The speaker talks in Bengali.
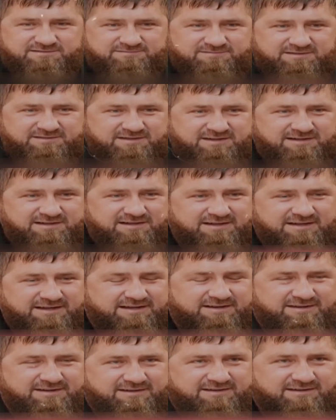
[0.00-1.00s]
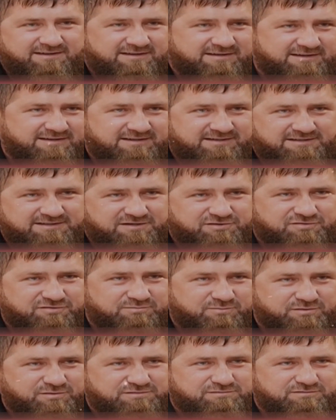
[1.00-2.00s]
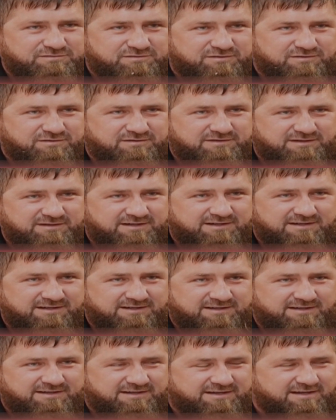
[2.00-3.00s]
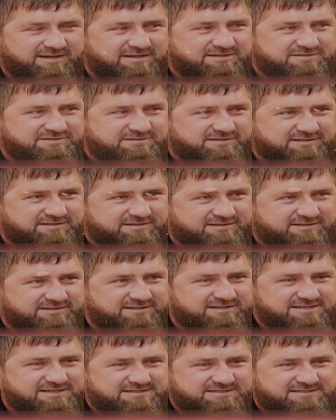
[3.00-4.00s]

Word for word: স্পষ্ট হওয়ায় হওয়ার জন্য অন্যান্য বিস্তারিত তথ্যের প্রয়োজন বলেও